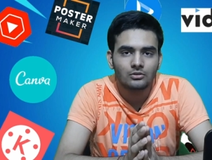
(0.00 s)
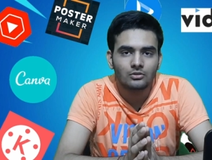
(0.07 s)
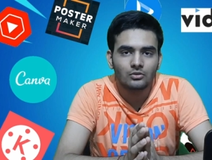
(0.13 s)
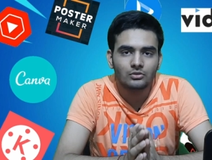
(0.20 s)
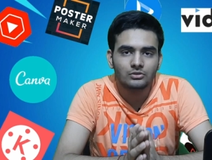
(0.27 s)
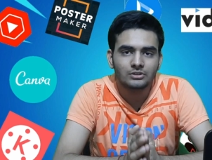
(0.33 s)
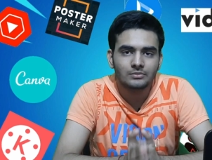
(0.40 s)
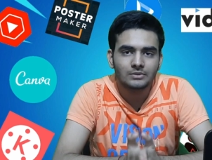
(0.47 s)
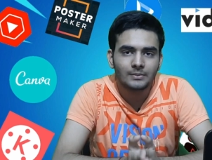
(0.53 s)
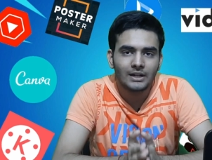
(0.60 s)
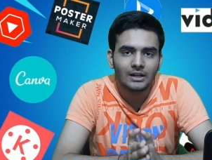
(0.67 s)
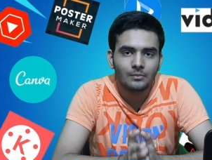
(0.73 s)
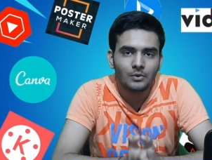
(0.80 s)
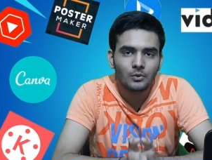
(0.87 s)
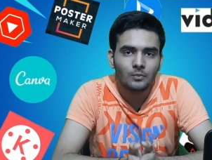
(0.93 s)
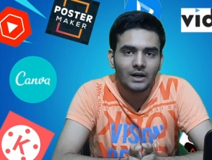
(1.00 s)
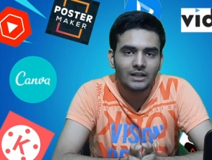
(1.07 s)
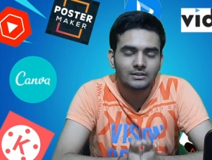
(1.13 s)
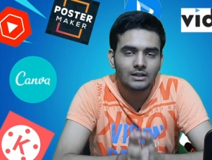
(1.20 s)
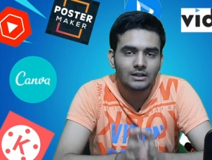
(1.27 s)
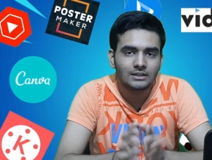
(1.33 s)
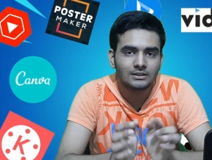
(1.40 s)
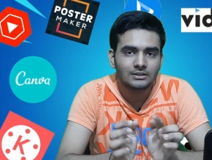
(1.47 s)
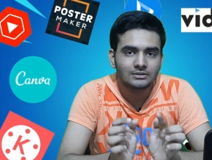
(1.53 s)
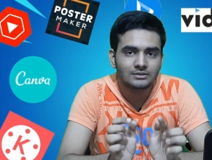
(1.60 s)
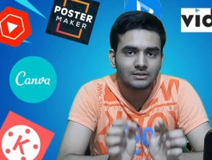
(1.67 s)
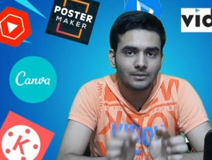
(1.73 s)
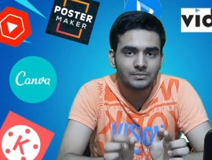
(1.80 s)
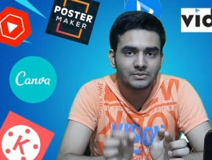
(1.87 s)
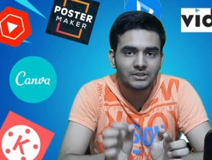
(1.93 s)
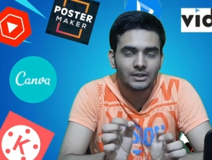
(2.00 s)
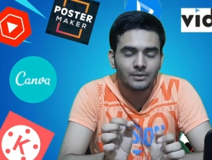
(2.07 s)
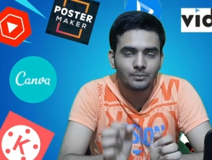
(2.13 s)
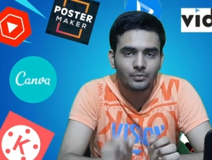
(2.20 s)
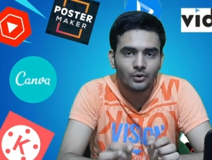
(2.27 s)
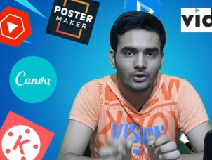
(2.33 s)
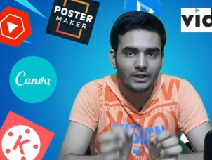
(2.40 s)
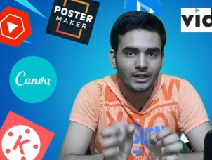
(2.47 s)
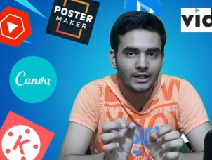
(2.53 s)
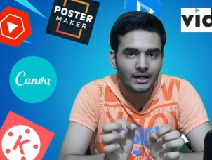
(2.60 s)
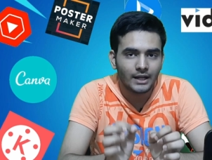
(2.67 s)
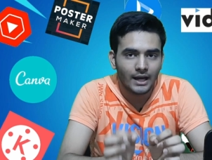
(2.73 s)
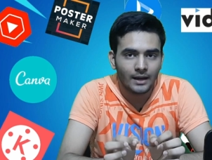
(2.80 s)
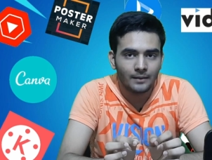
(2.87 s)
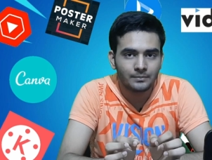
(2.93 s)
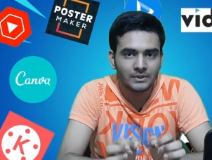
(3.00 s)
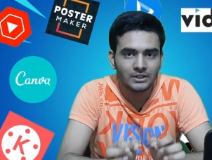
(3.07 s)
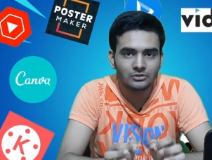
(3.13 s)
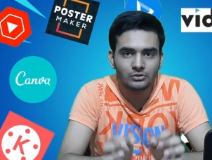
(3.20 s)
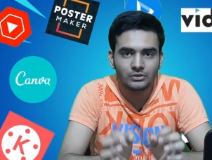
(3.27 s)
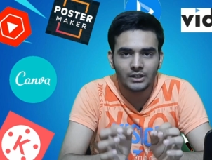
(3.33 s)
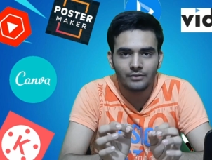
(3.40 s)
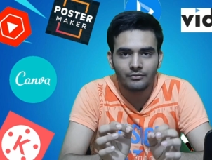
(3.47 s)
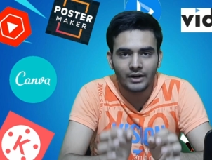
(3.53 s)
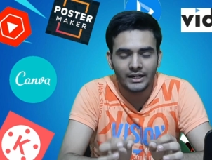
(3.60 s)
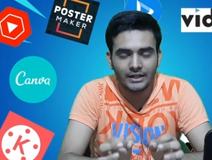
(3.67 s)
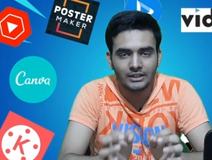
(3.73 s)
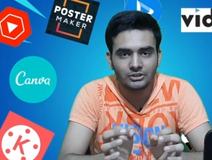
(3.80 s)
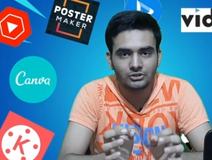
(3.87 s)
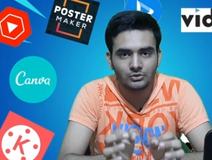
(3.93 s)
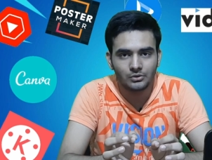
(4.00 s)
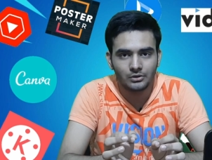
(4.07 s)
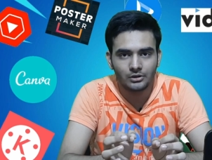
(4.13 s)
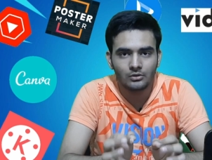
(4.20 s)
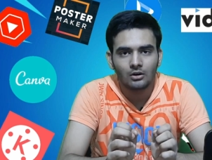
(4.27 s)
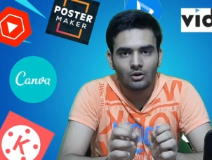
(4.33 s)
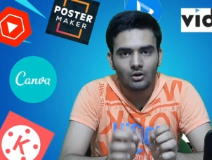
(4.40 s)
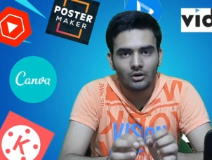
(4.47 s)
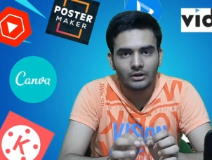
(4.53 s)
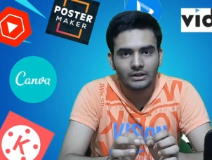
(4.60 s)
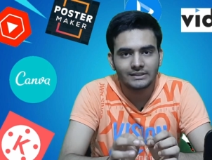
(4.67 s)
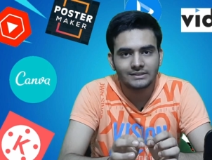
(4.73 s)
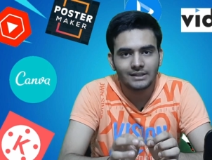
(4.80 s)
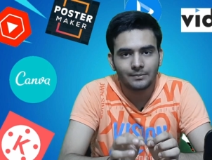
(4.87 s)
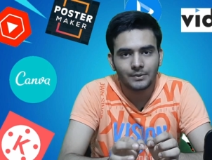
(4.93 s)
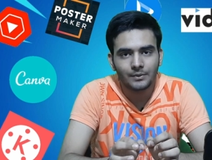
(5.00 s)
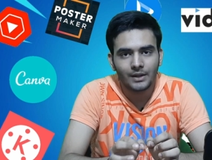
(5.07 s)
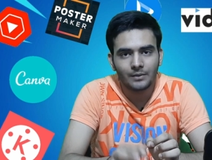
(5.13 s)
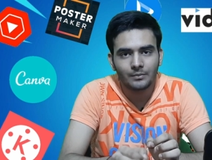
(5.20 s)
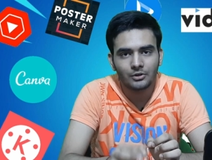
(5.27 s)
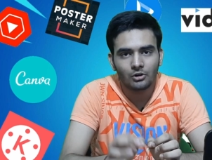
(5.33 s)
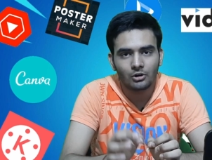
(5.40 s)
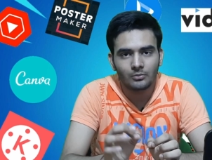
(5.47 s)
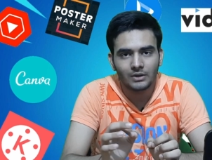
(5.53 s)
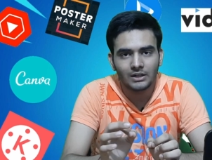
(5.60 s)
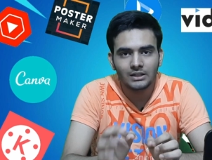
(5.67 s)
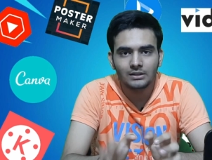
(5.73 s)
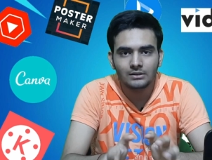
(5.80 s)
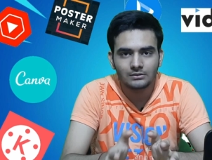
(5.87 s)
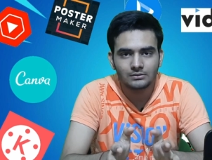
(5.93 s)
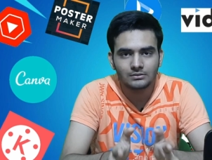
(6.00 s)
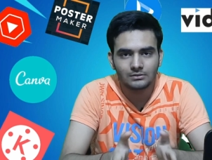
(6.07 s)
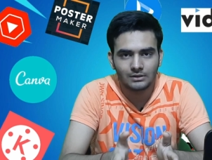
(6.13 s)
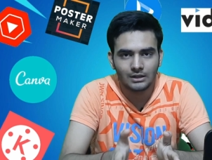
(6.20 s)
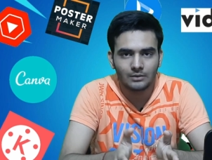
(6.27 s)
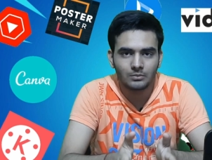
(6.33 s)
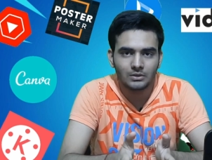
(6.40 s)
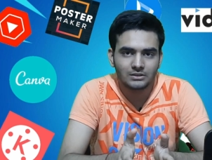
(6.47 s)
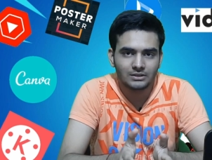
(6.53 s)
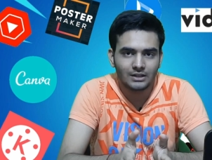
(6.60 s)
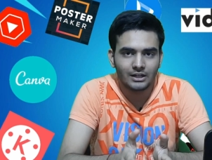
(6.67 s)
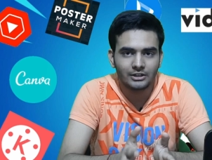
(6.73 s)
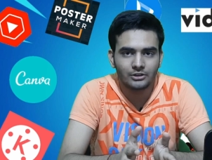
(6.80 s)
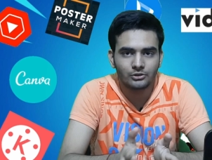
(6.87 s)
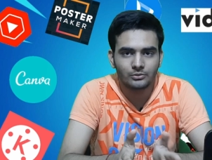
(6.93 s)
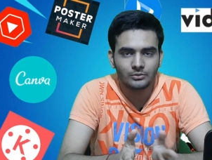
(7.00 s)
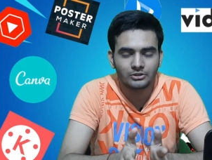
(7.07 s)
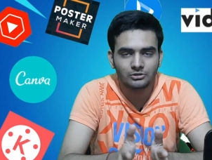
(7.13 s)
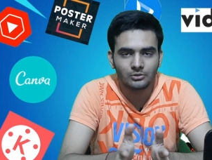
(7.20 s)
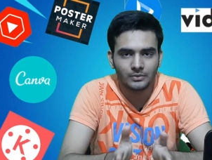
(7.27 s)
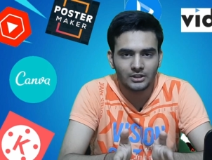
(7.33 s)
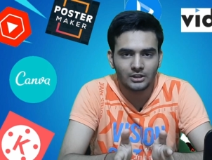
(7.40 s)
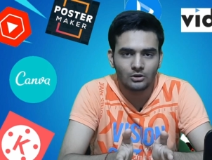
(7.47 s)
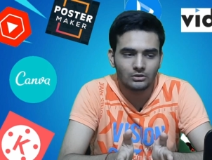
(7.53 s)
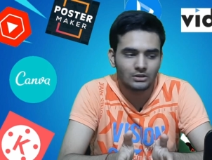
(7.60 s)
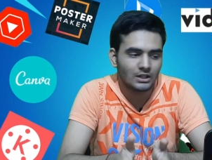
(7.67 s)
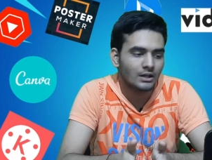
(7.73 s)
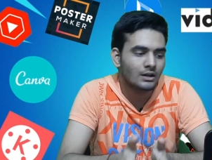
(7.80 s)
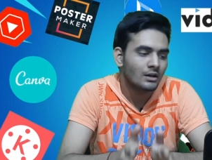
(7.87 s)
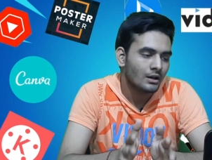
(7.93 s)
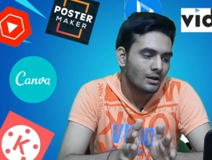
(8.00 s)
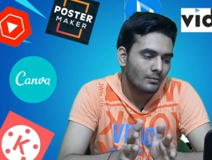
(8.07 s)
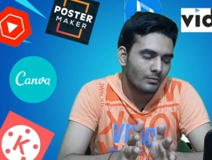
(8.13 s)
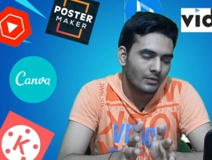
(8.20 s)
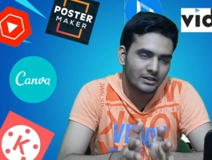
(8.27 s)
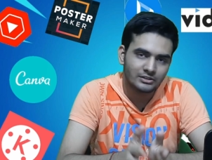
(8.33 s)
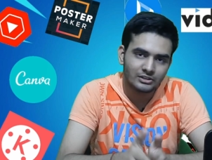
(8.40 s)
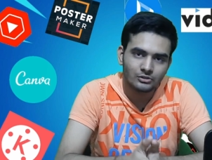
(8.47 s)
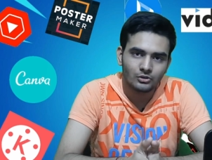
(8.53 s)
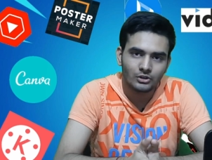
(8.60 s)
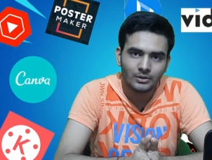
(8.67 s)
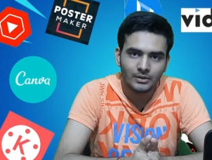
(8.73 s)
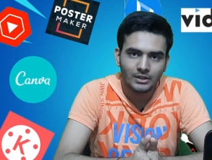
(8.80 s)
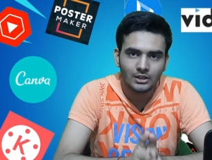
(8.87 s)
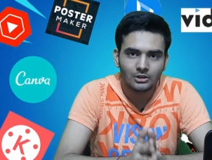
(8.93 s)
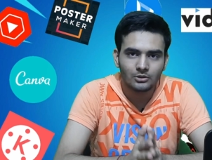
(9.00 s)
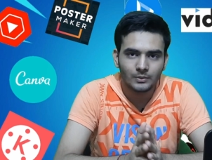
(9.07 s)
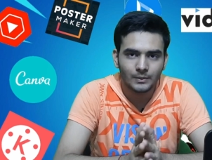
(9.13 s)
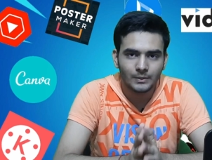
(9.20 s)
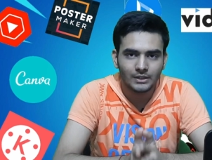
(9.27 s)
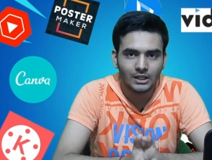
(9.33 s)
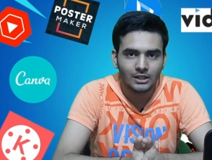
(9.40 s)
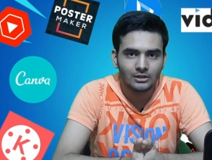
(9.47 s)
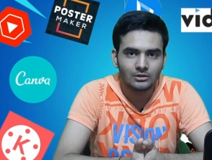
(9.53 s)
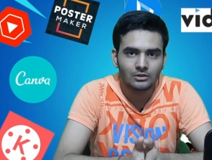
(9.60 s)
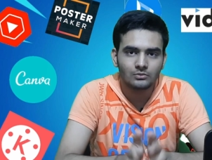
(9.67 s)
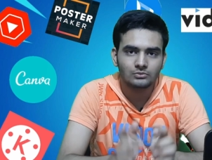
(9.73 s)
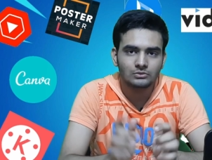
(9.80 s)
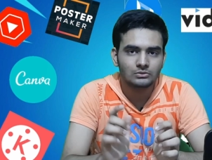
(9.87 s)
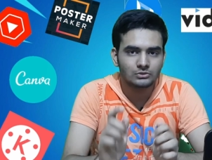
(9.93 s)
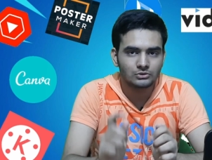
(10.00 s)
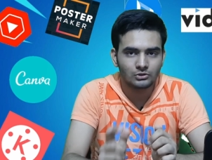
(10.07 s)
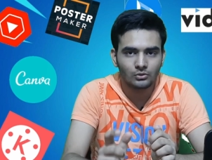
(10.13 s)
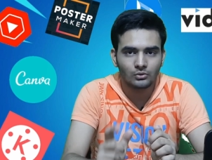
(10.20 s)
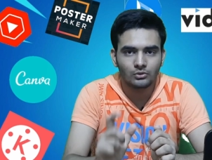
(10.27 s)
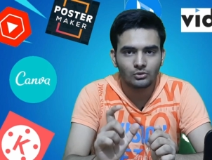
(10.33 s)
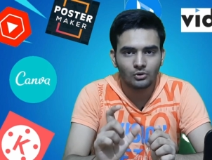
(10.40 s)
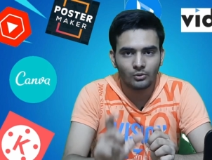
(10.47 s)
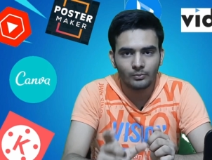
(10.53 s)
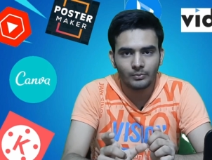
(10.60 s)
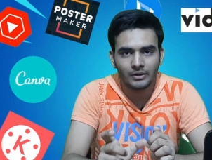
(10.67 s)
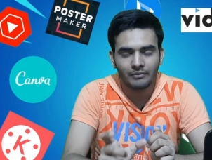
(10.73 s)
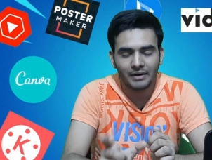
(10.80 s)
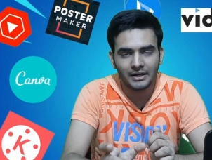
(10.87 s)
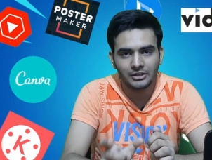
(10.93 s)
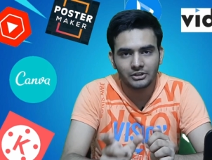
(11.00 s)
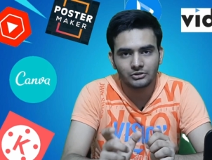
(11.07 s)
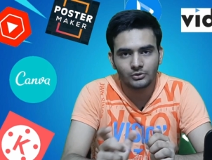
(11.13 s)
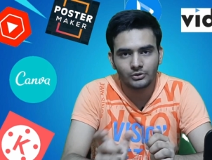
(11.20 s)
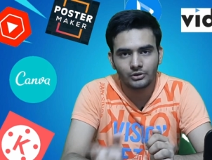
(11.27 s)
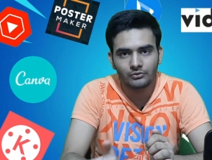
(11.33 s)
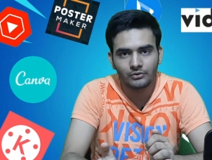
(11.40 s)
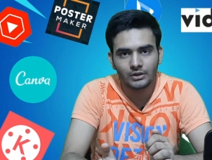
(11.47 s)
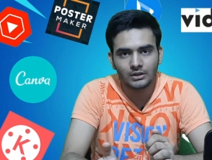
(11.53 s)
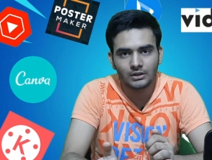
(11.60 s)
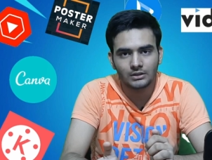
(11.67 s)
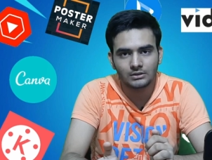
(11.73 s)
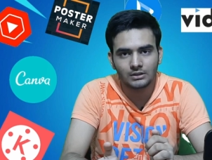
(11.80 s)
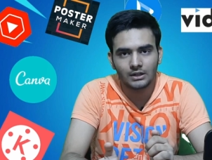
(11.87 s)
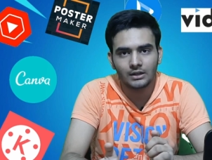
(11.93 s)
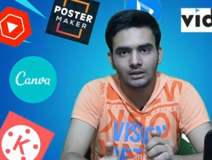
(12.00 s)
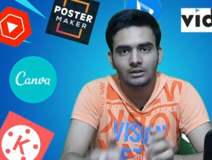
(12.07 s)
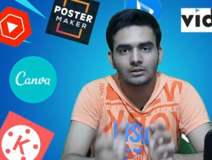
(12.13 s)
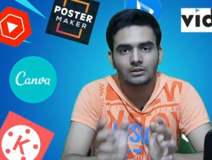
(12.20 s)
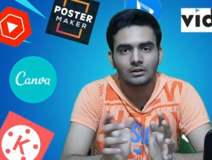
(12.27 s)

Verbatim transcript: तो सबसे पहले हम लोग बात कर लेते हैं सबसे इम्पॉर्टेंट ऐप की जो कि है वाई स्टूडियो और इस ऐप के बारे में नॉर्मली लगभग सारे यूट्यूबर्स को पता होता है बट जिनको नहीं पता तो मैं बता देता हूँ जो क्रोम पर वाई स्टूडियो वर्क करता है